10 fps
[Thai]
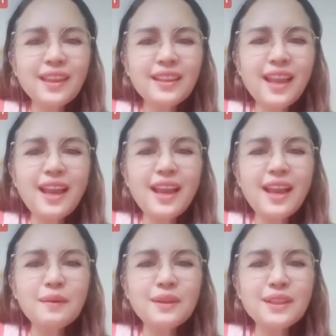ถ้า
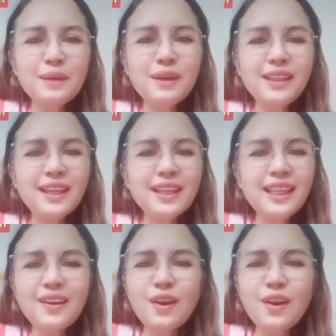เจอเพื่อนอย่าง
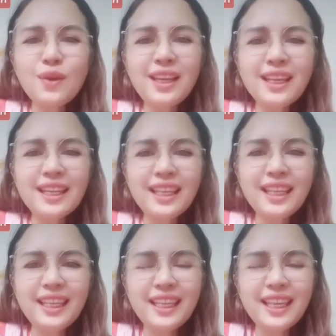นี้ก็ควรหลีกหนี
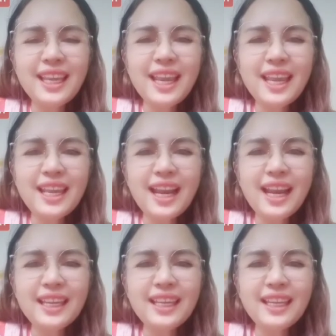ให้ไกล
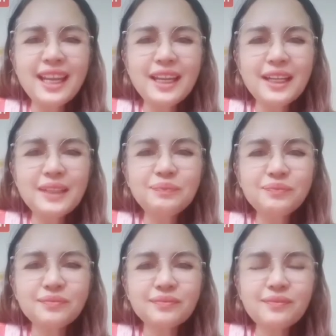นะคะ
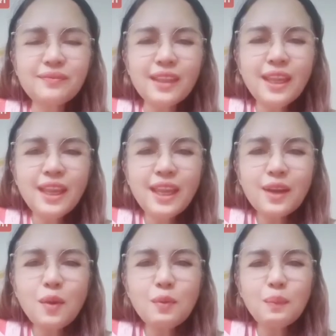ค
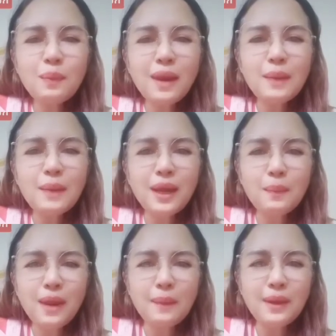บคุณพานพาน
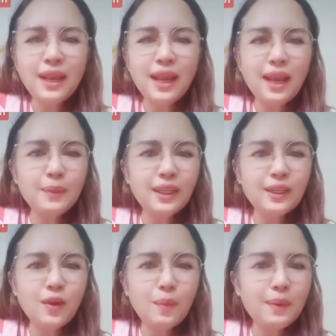พาไปหาผิด
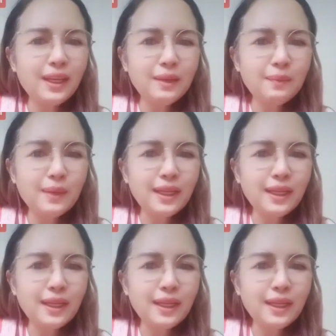คบบัณฑิตบัณ